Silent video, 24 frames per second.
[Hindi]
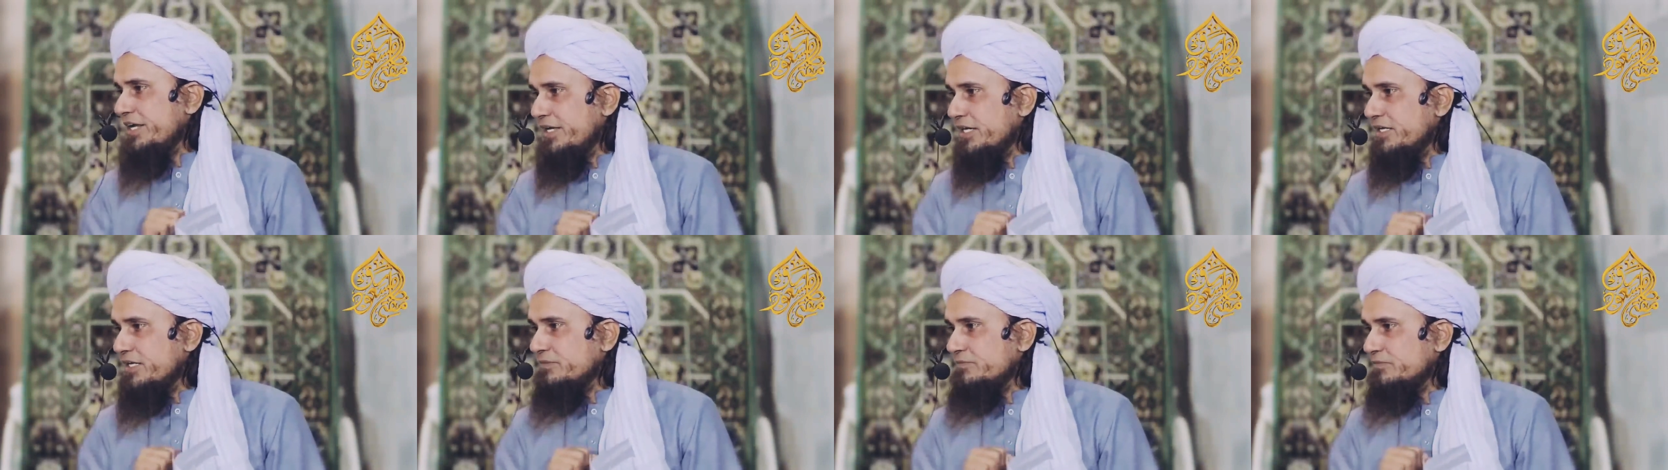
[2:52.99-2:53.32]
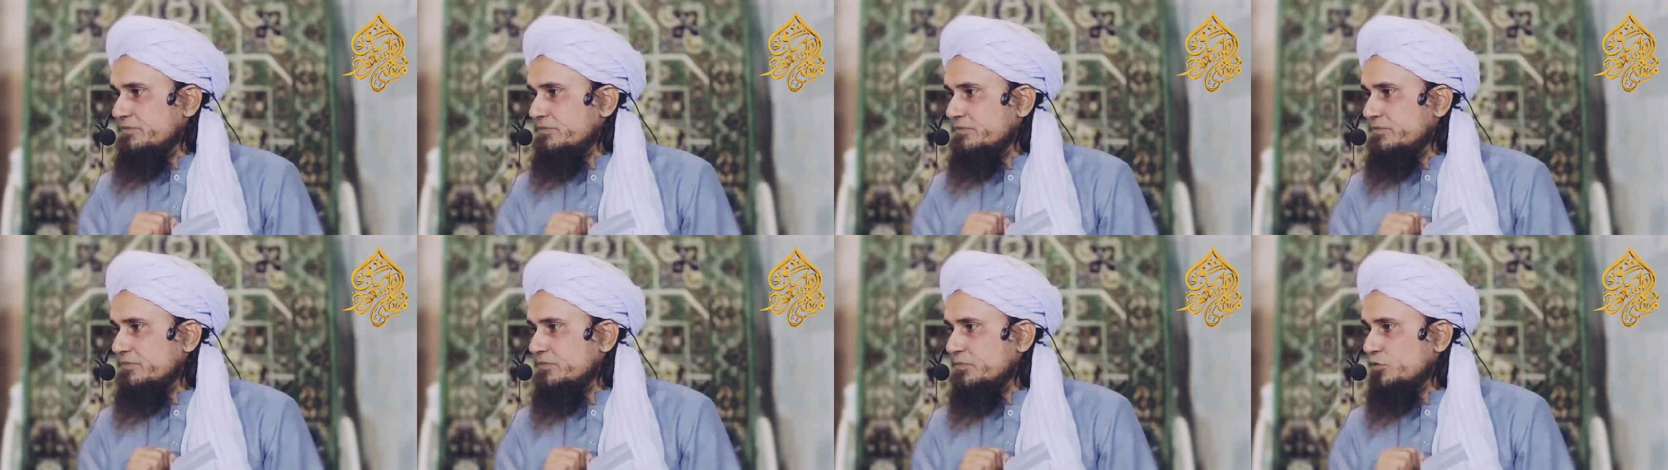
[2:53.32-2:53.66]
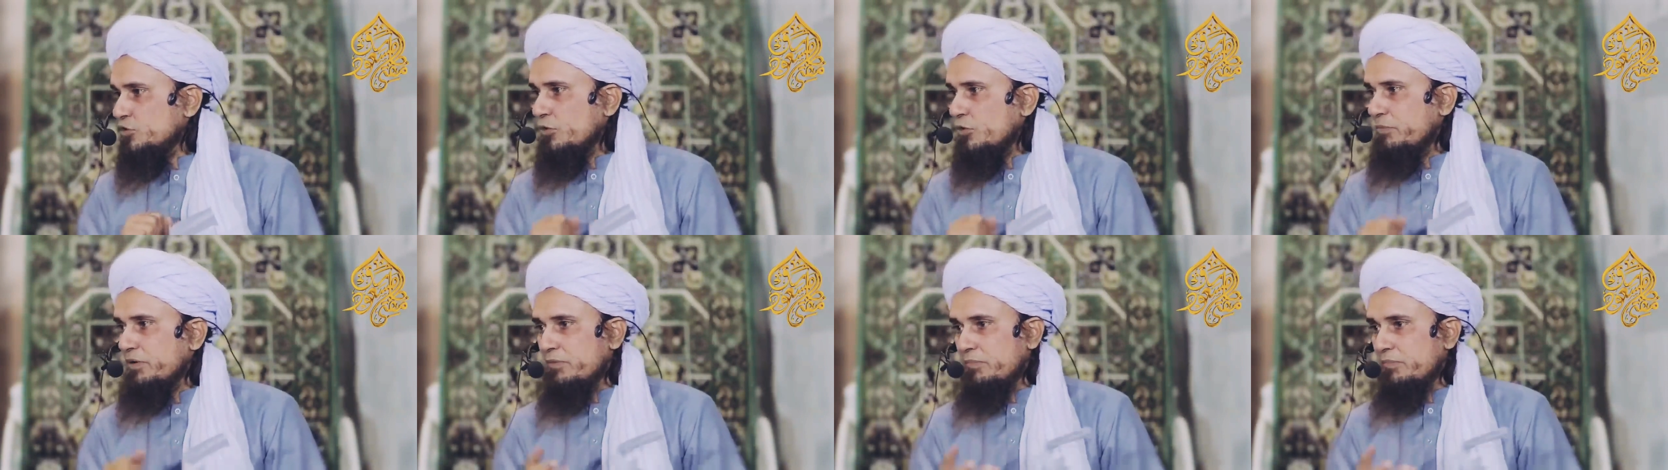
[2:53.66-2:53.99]
रही है
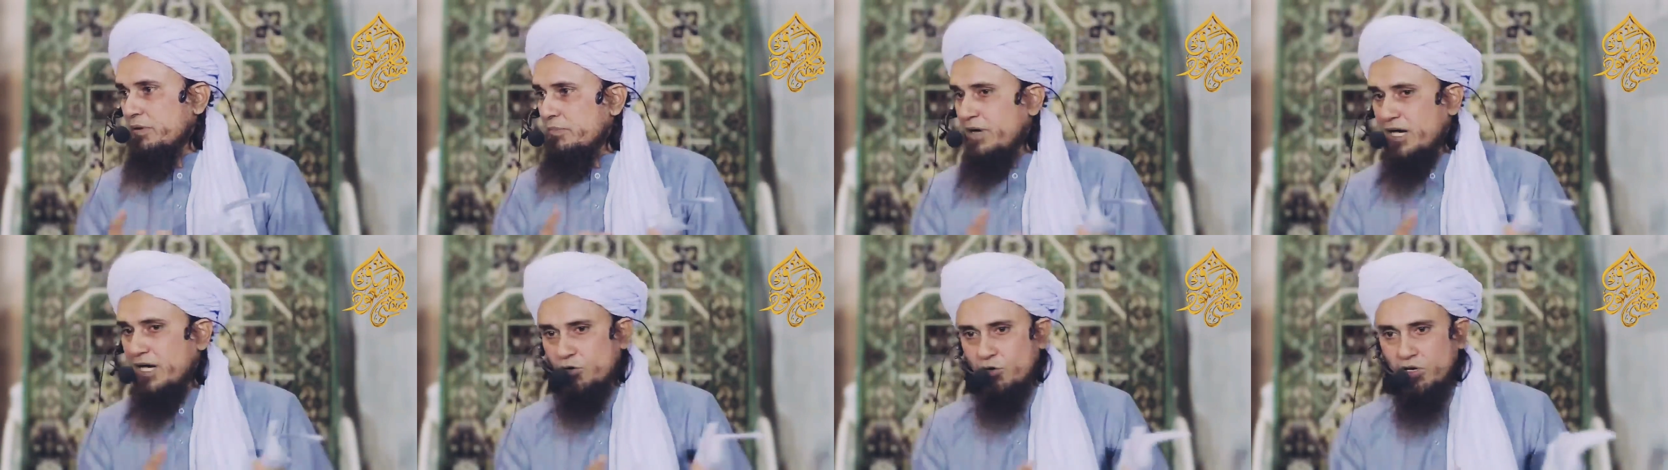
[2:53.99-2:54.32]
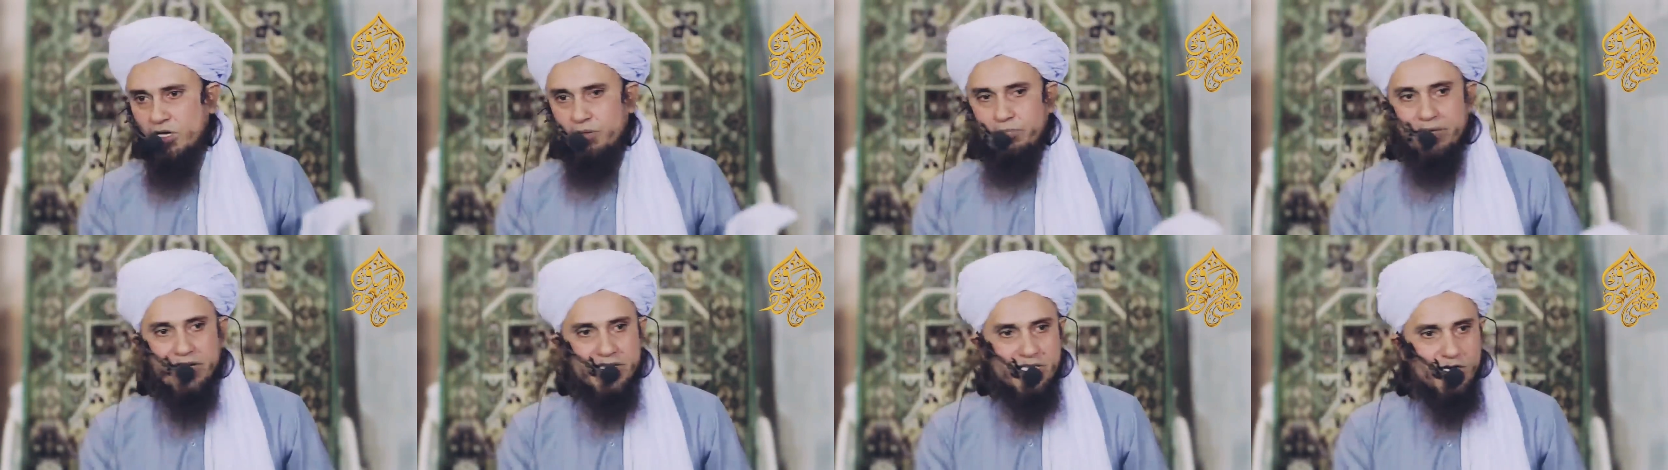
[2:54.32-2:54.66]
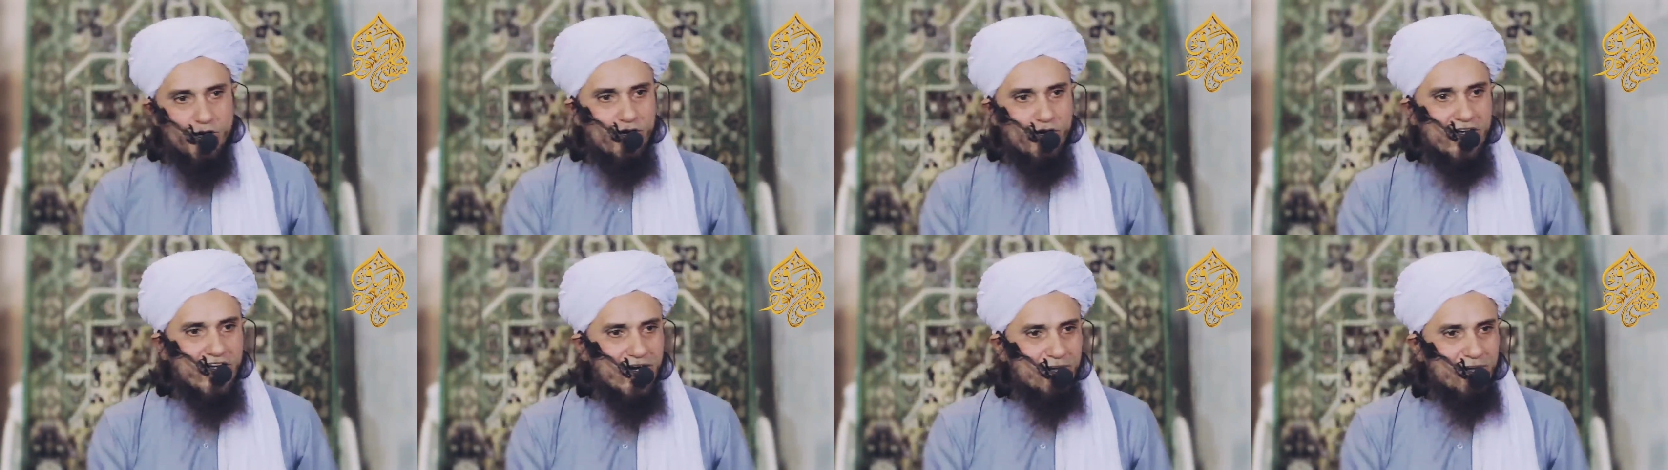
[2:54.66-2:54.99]
तो फिर बीमार हो गए मर
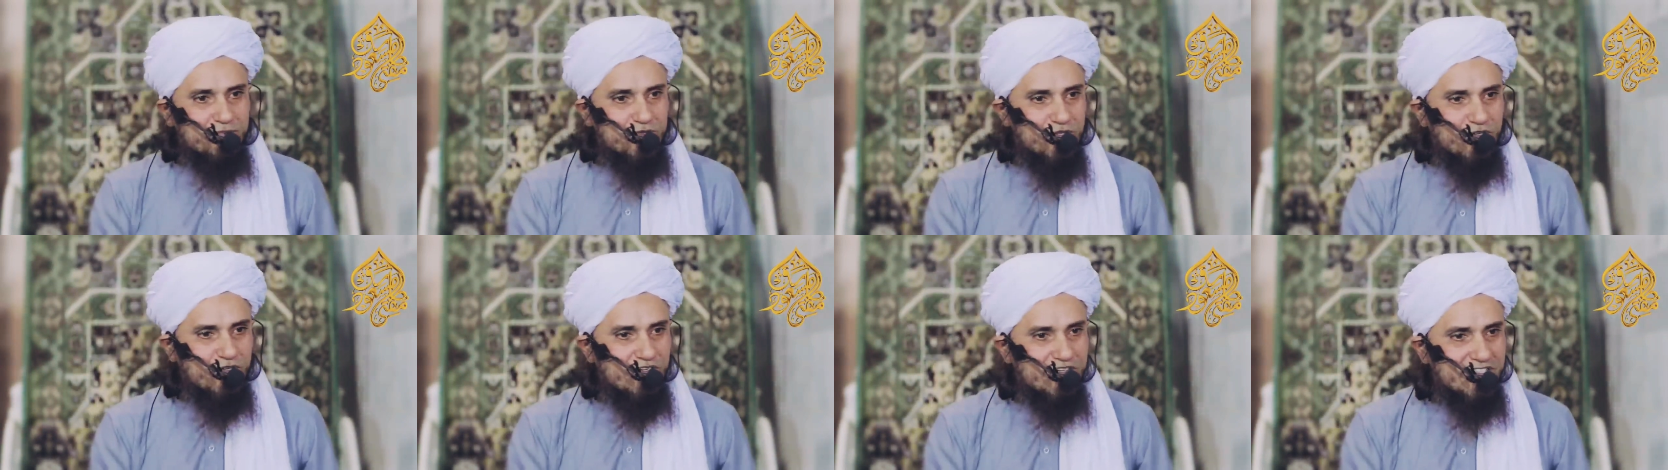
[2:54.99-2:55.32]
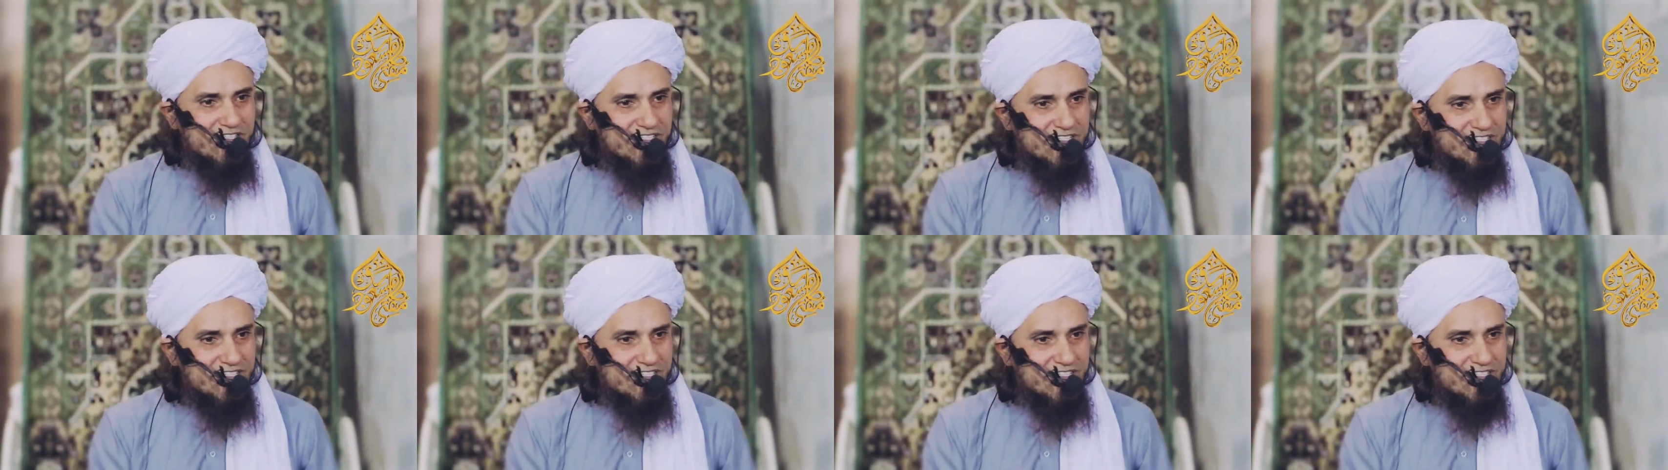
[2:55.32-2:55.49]
जाओगे आप तो